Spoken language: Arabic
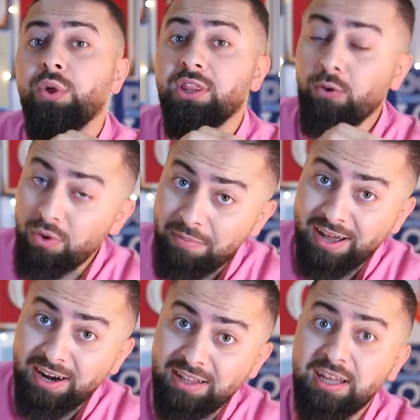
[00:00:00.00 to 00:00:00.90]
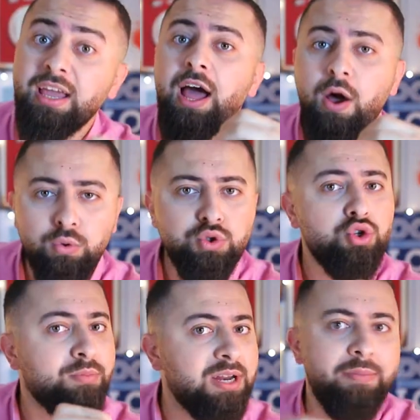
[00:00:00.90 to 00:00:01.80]
وتطور مهاراتك او
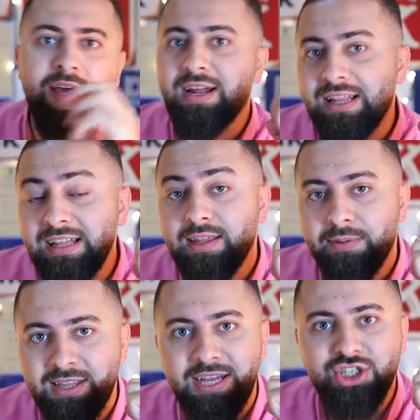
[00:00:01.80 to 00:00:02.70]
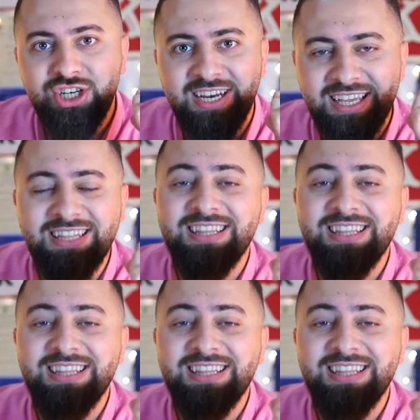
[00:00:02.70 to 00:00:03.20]
جزء من المهارات اللي انت محتاج انك